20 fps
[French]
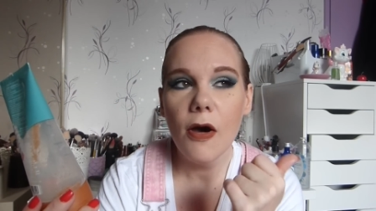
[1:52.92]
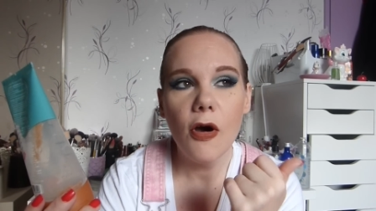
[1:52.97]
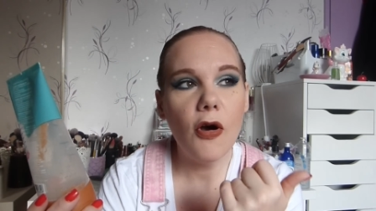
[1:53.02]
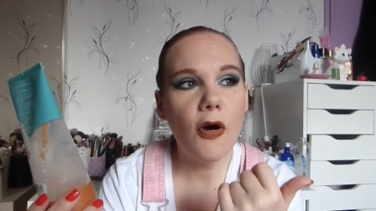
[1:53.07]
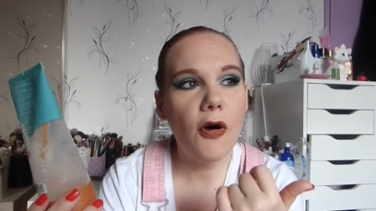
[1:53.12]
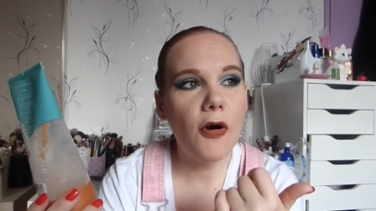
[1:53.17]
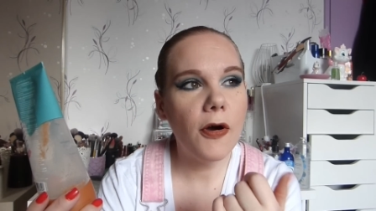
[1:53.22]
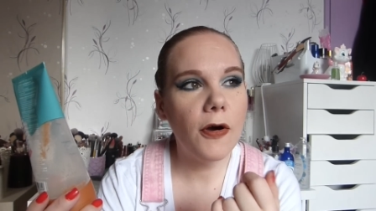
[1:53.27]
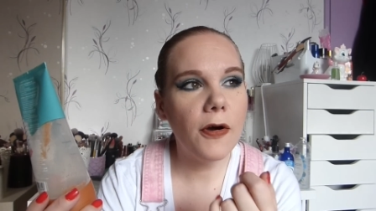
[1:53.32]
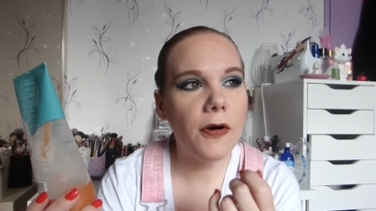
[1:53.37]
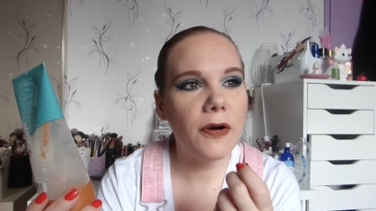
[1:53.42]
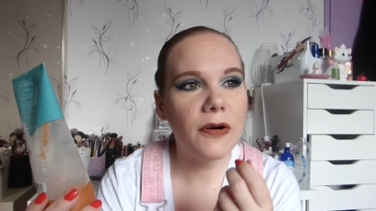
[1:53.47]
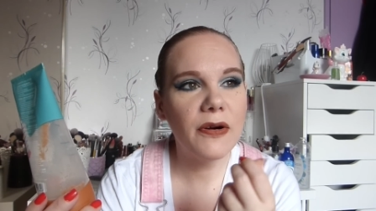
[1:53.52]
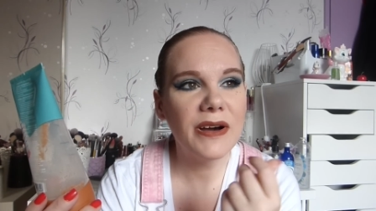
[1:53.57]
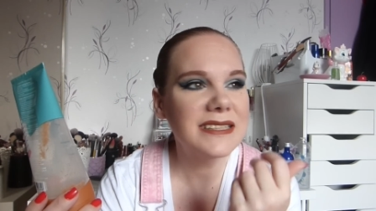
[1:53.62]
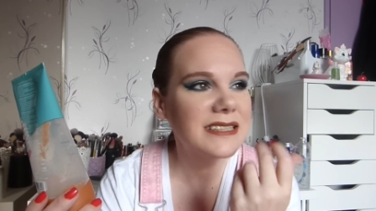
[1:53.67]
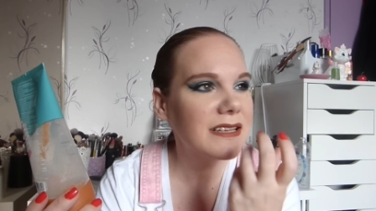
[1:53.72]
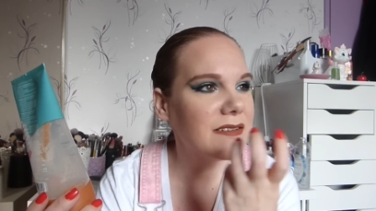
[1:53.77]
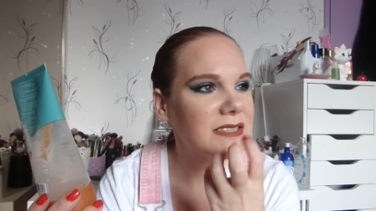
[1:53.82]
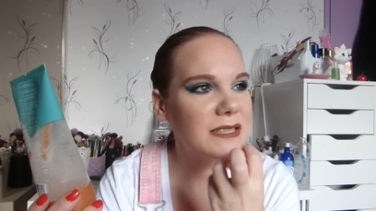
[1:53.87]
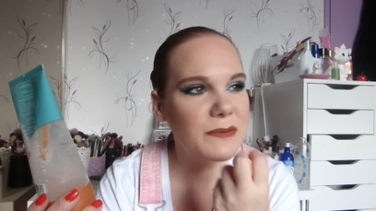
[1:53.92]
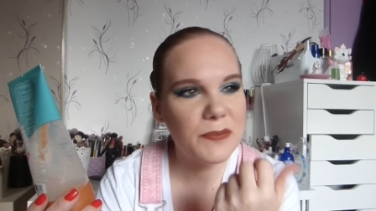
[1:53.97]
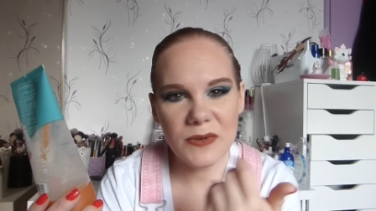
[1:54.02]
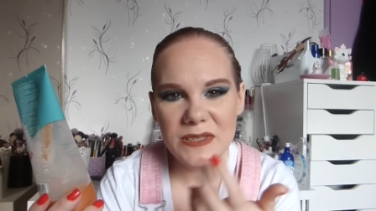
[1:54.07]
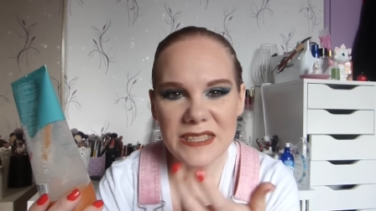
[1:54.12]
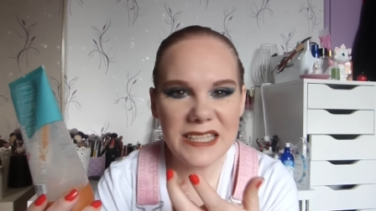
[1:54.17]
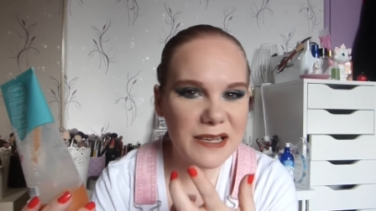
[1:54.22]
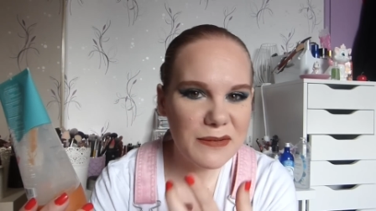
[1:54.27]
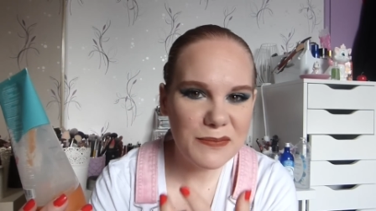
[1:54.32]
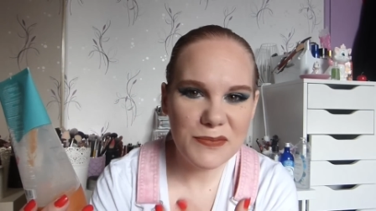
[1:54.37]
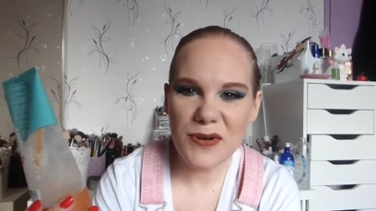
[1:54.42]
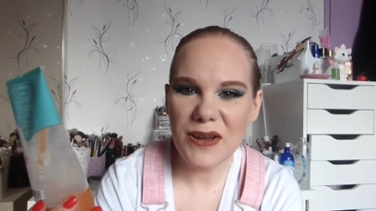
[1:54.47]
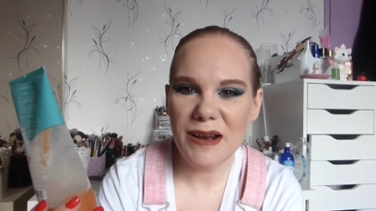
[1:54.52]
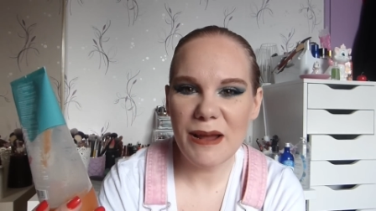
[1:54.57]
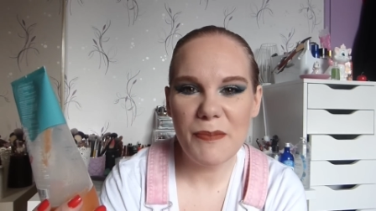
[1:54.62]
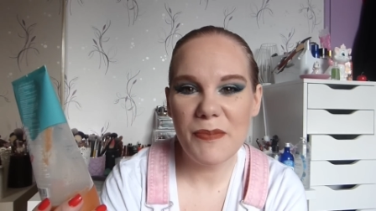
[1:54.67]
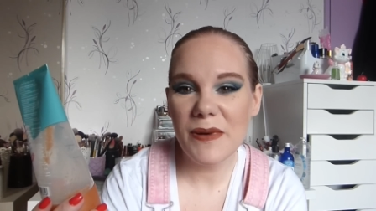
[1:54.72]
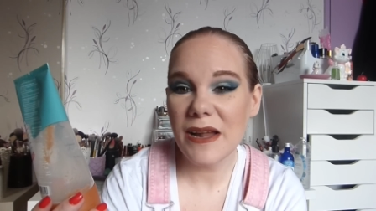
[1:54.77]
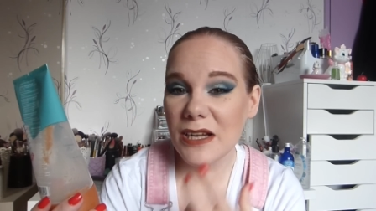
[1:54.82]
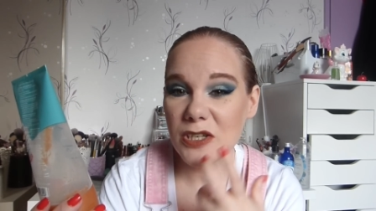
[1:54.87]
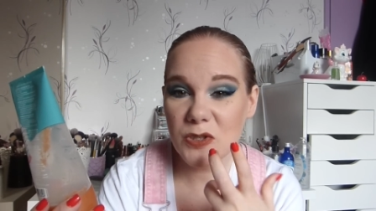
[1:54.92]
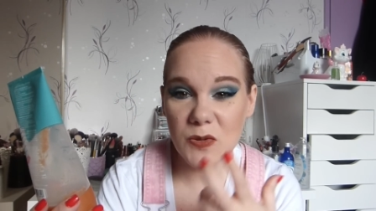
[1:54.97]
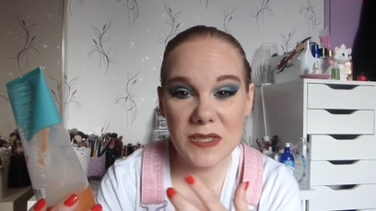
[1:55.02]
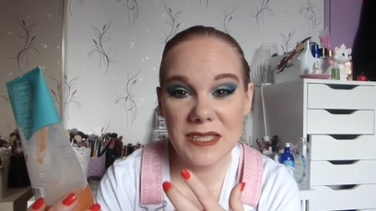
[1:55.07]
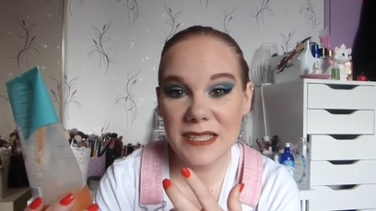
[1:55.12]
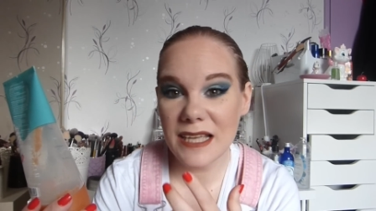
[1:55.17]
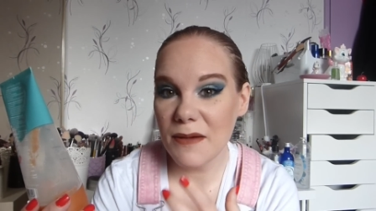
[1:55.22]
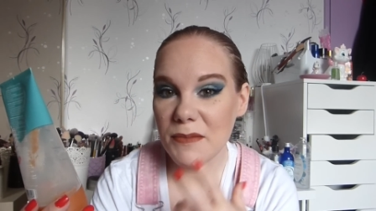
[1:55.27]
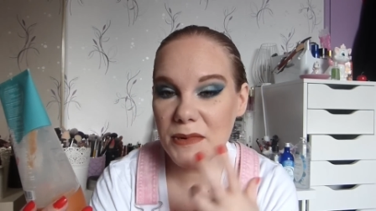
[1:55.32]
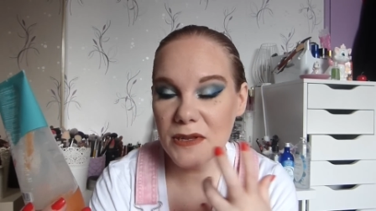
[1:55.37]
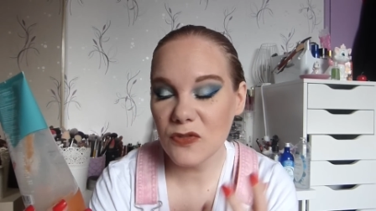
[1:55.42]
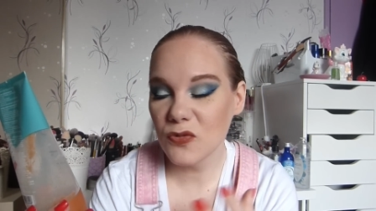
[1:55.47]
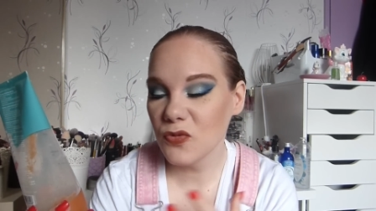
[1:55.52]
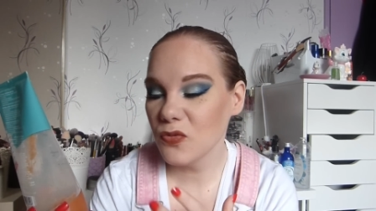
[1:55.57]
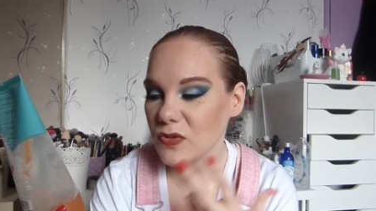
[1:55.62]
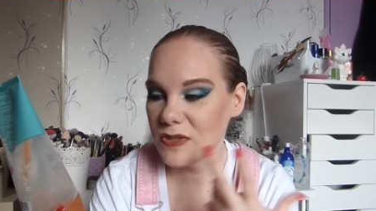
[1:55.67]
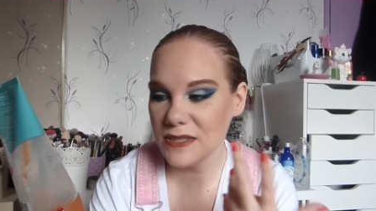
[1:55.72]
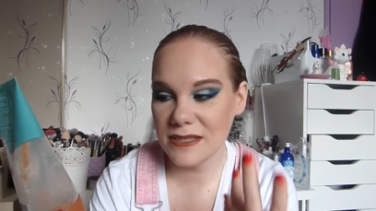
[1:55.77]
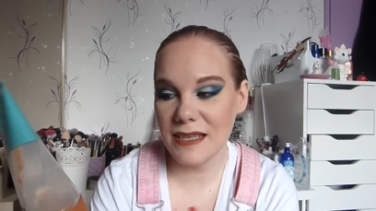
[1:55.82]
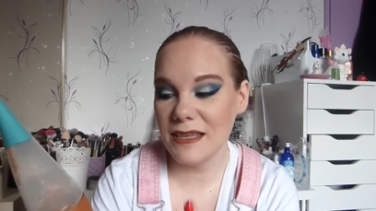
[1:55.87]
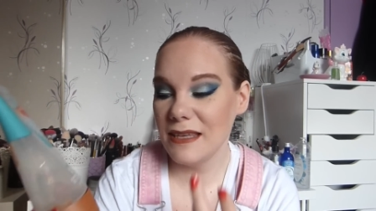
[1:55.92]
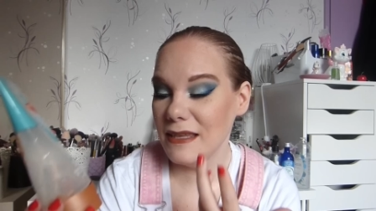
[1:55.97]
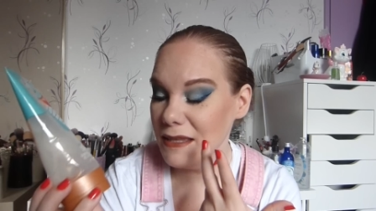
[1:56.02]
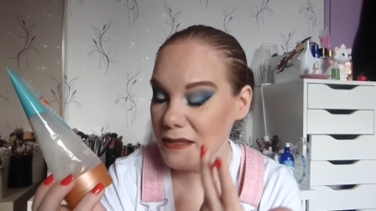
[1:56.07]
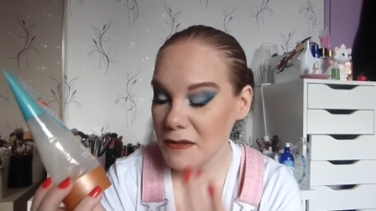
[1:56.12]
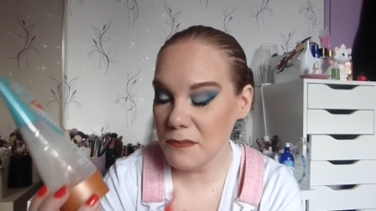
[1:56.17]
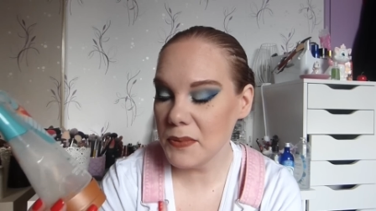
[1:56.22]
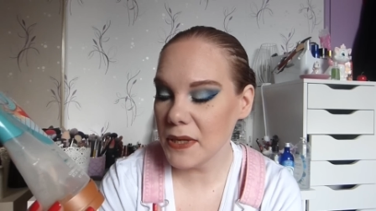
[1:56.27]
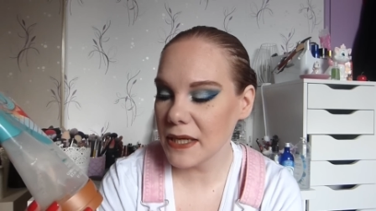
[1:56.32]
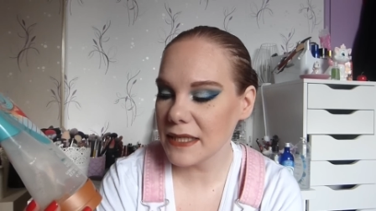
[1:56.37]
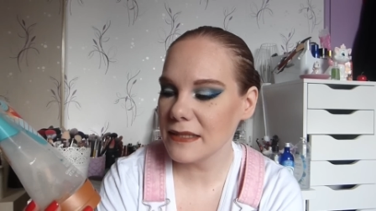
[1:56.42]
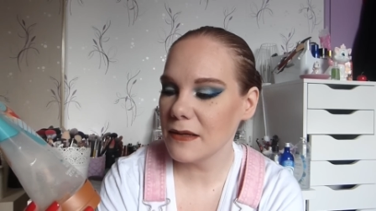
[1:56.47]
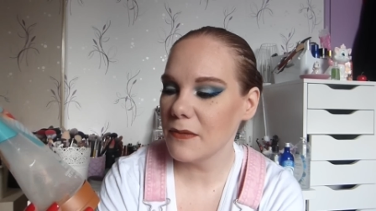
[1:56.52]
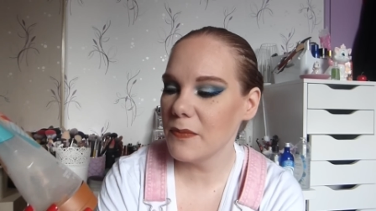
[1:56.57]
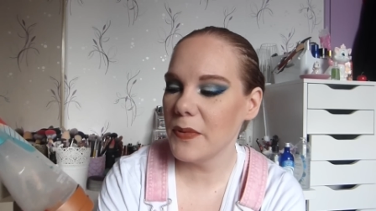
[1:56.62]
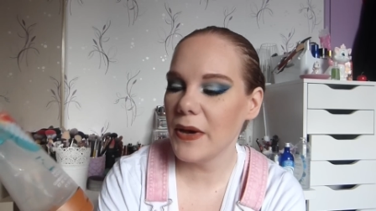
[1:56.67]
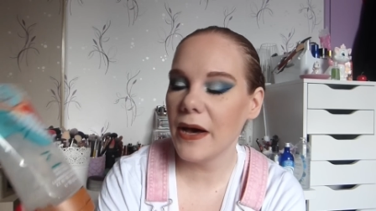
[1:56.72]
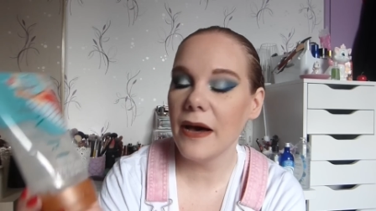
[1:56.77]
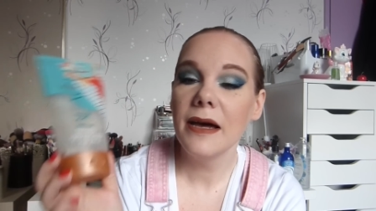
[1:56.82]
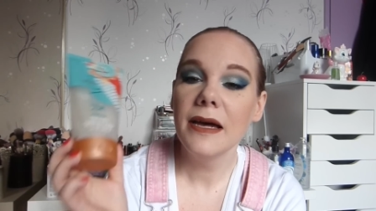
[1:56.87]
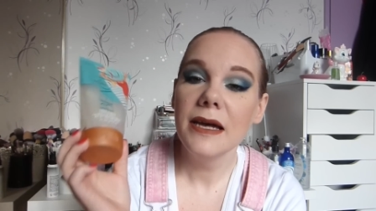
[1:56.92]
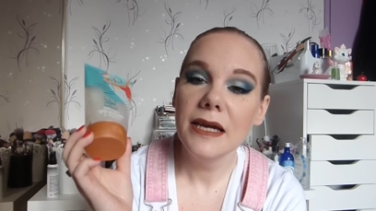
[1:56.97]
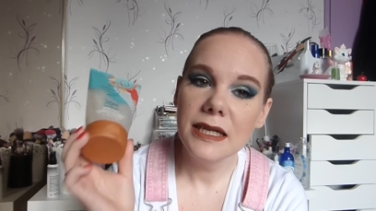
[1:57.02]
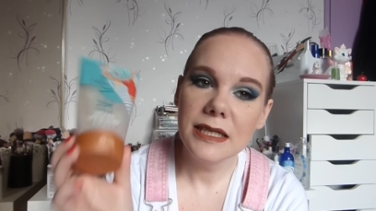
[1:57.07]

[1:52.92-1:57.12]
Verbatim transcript: Euh, ouais, ça faisait penser un peu à la plage, au sable et tout, c'était hyper sympa.